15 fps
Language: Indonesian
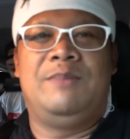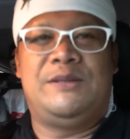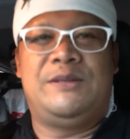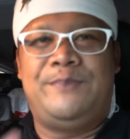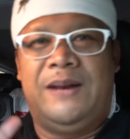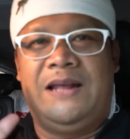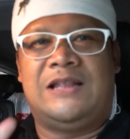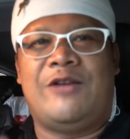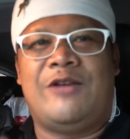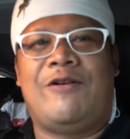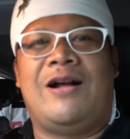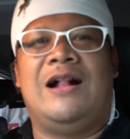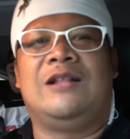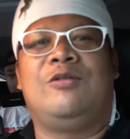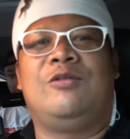
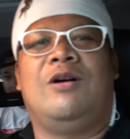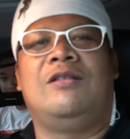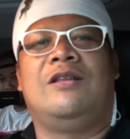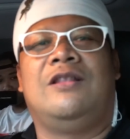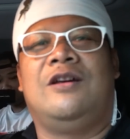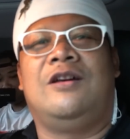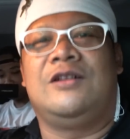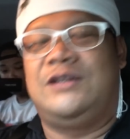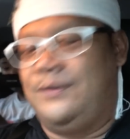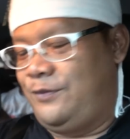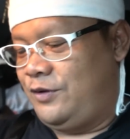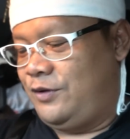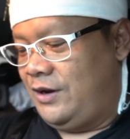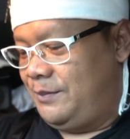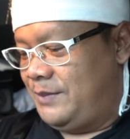
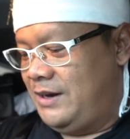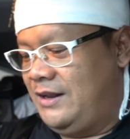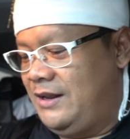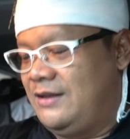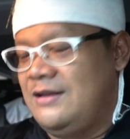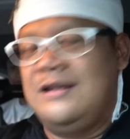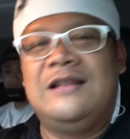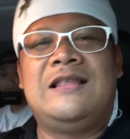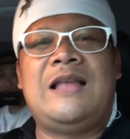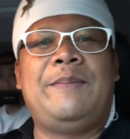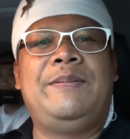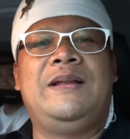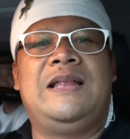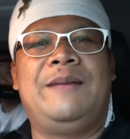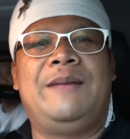bismillahirrahmanirrahim, Allah
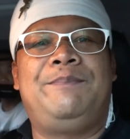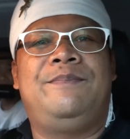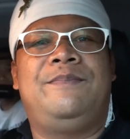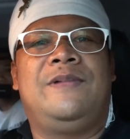Tapi tetap